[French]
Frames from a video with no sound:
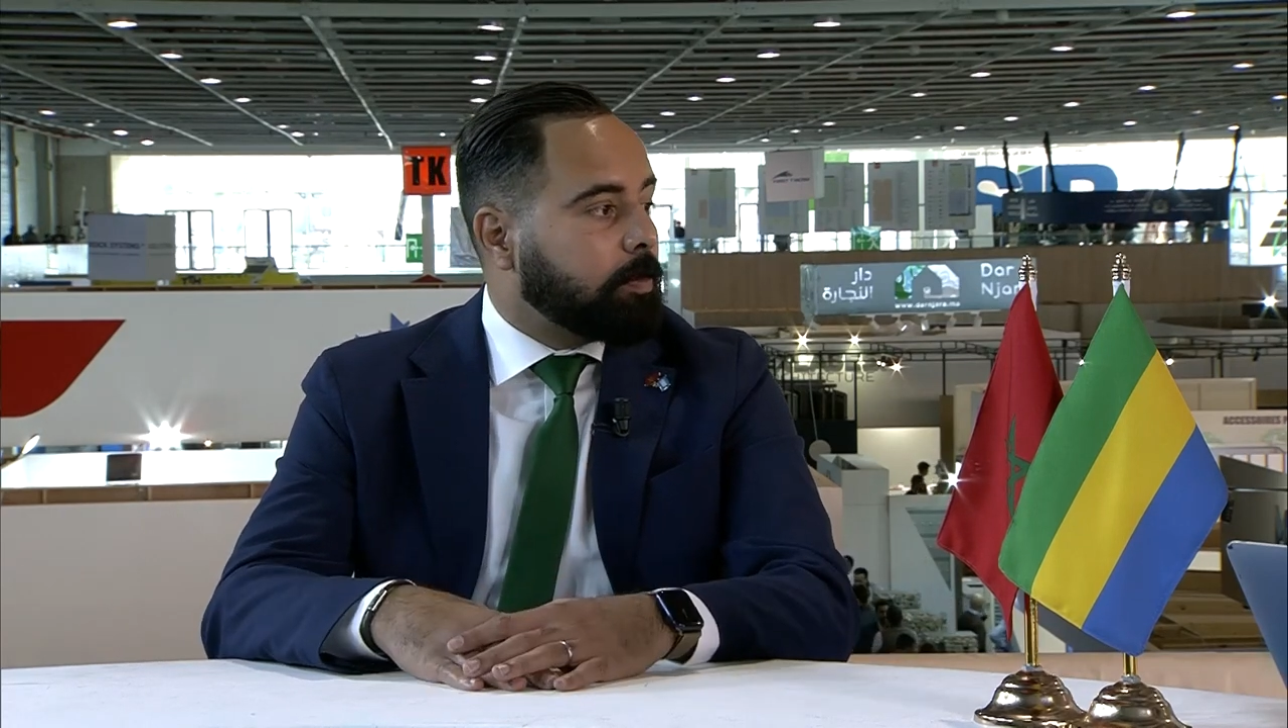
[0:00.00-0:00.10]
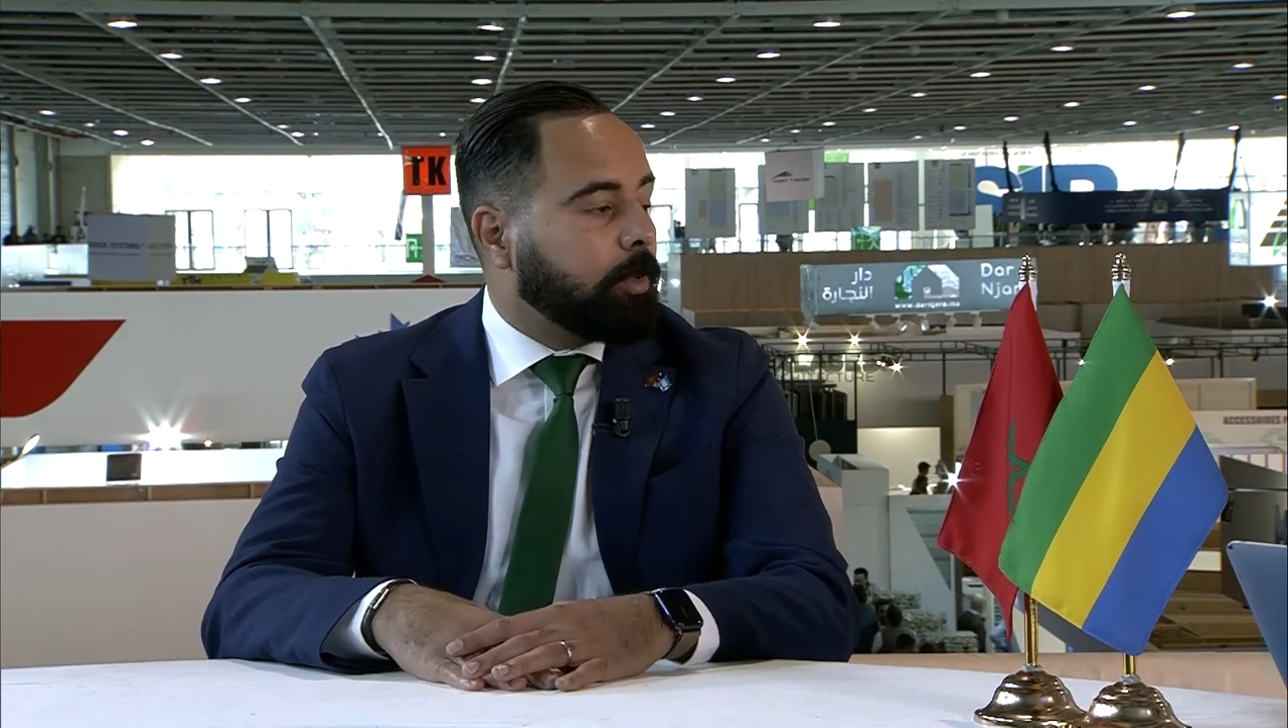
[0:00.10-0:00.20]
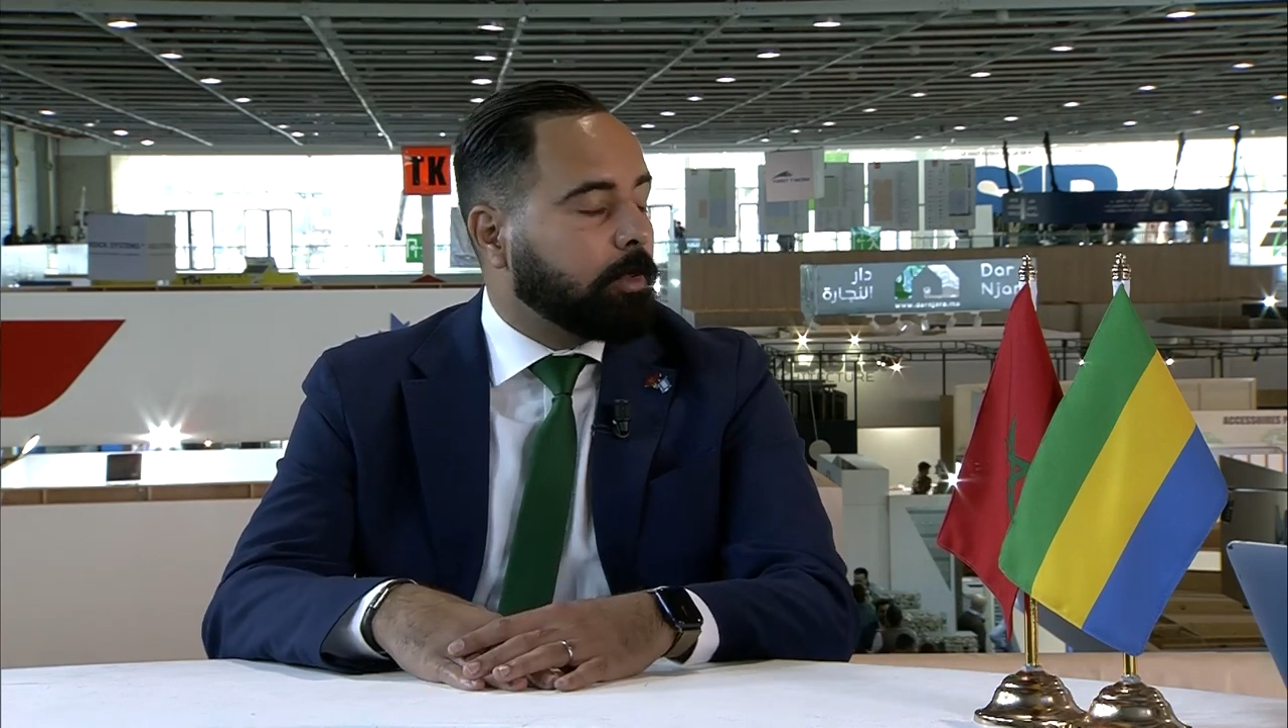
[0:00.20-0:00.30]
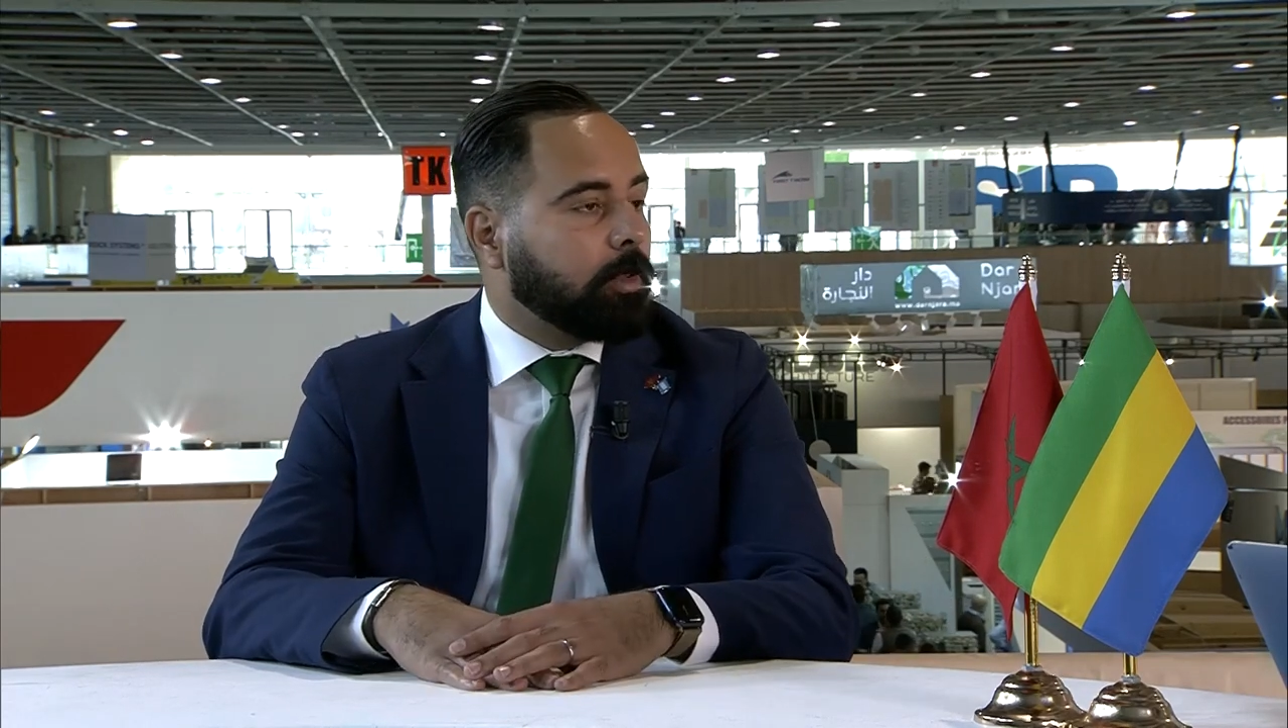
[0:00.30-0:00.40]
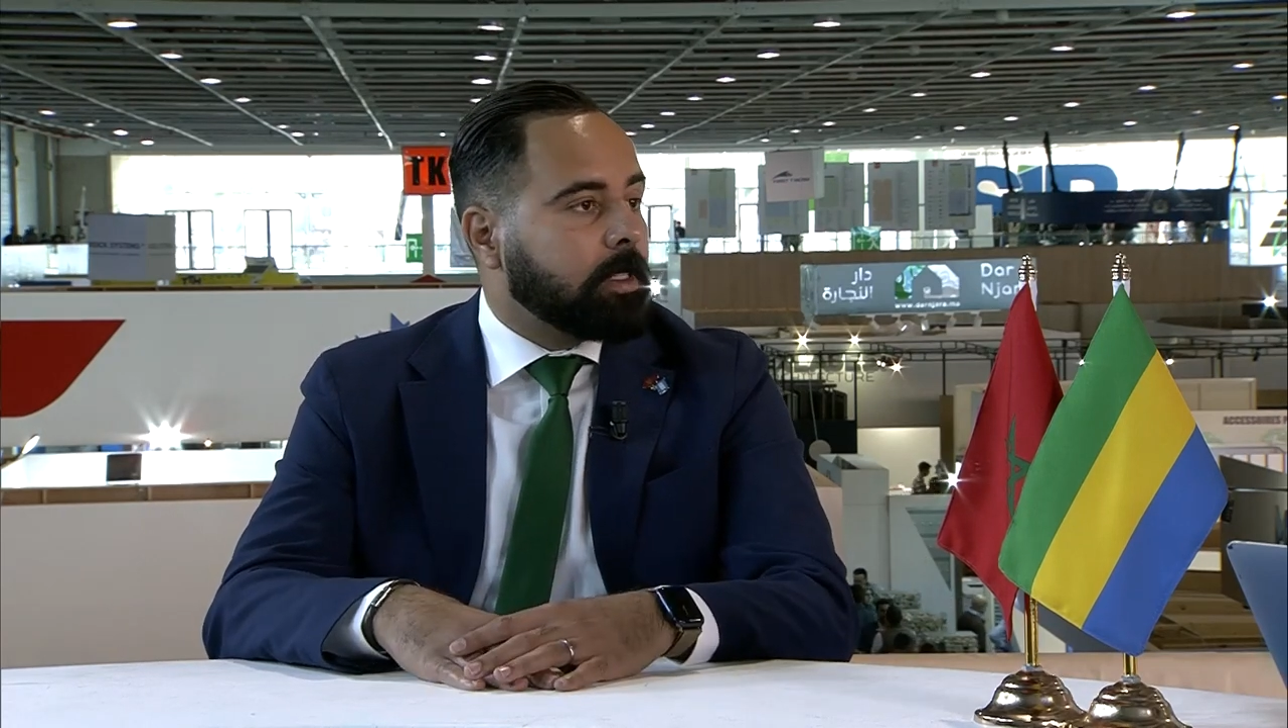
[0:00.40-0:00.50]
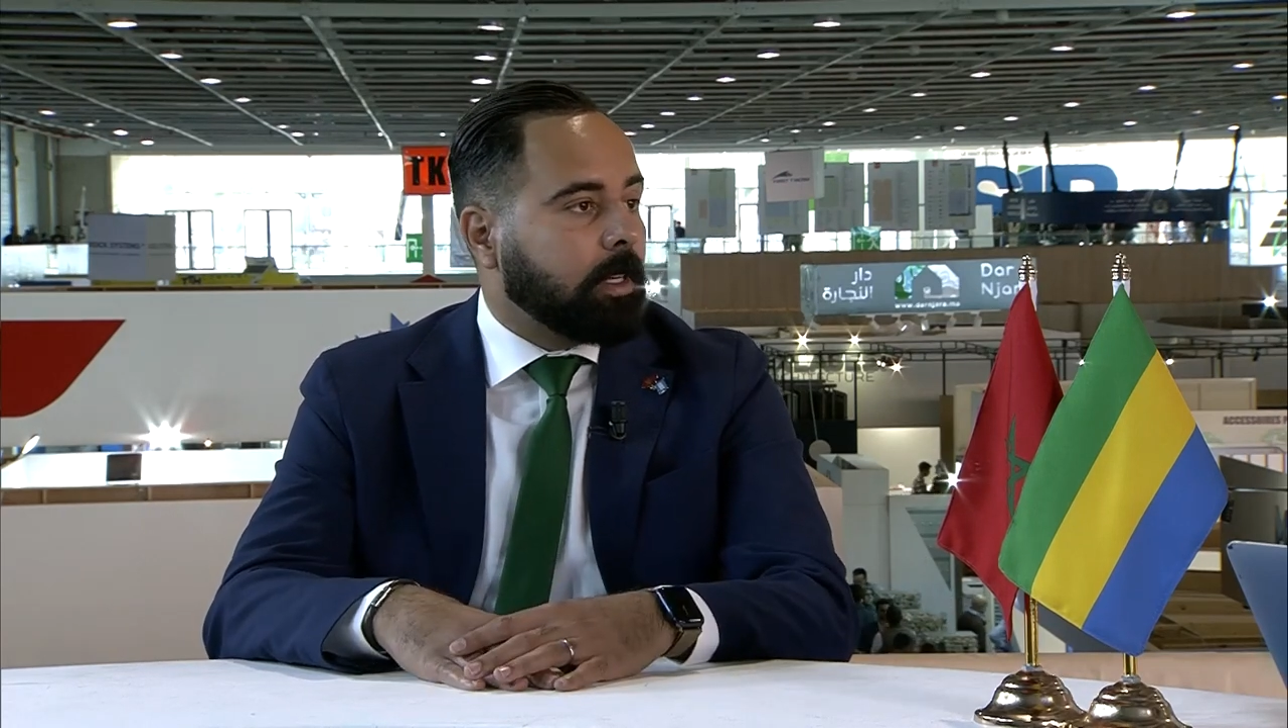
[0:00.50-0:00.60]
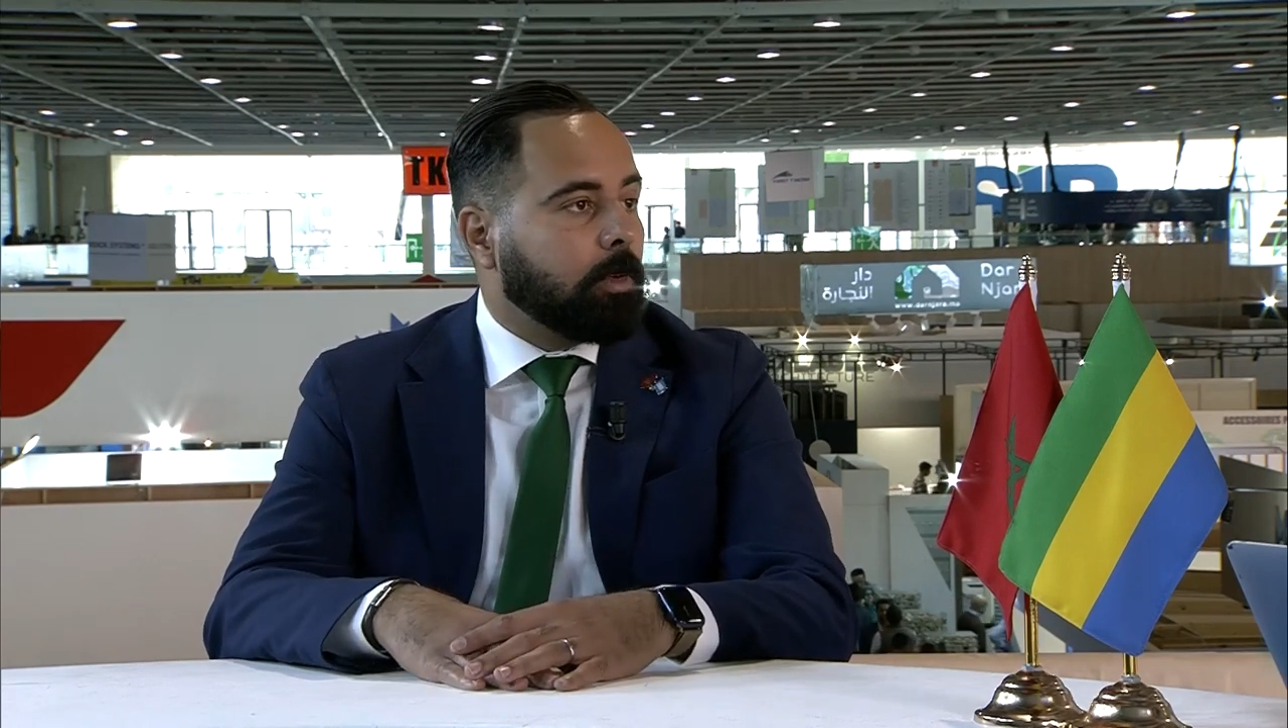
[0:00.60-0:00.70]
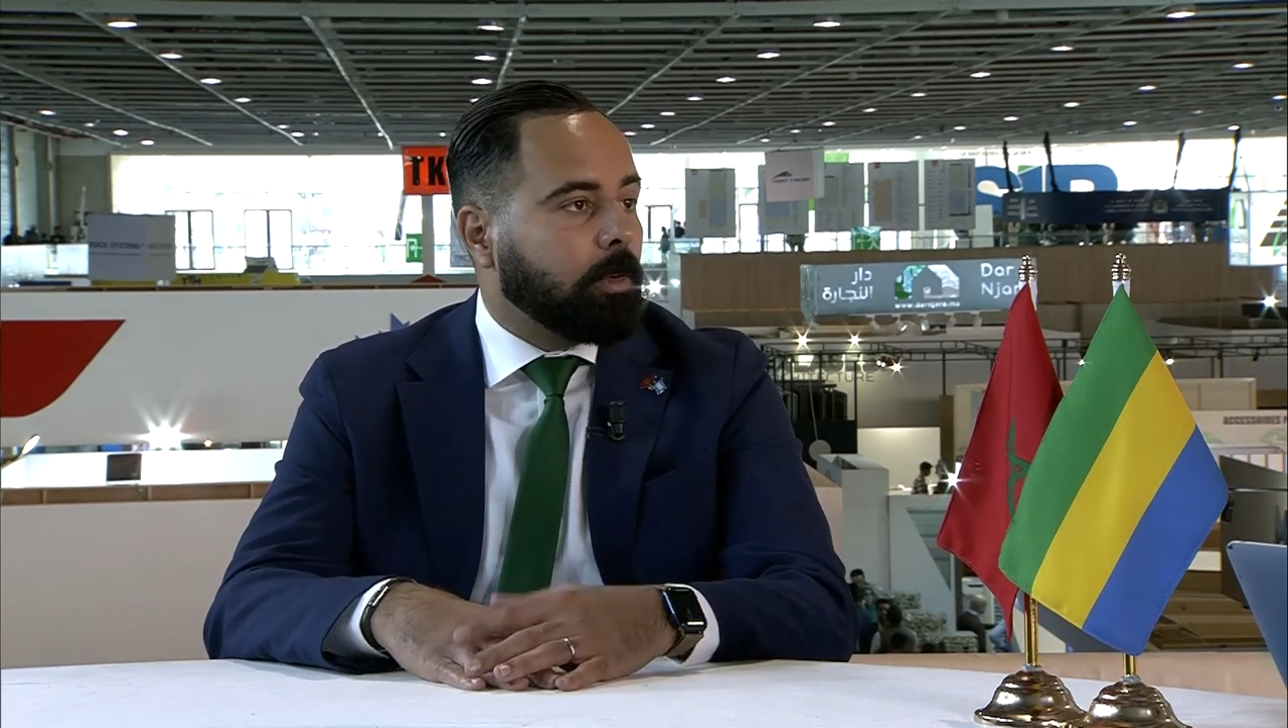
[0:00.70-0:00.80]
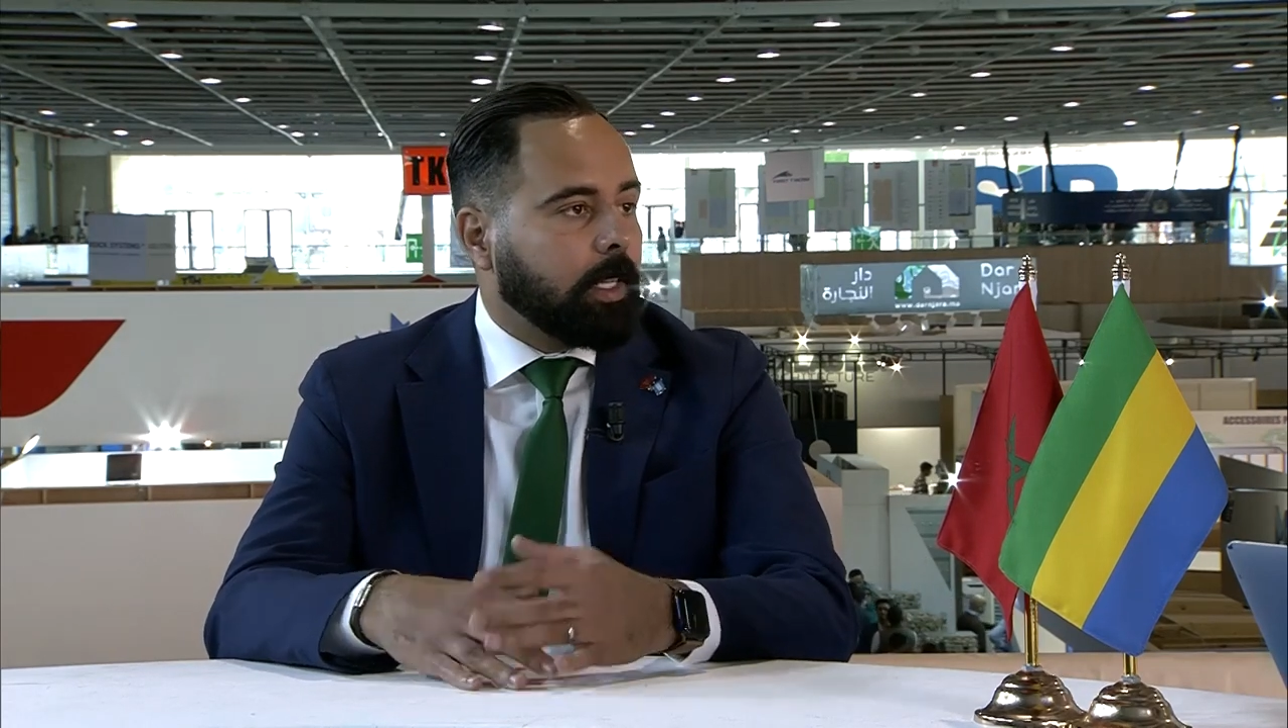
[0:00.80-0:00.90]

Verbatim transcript: pendant le salon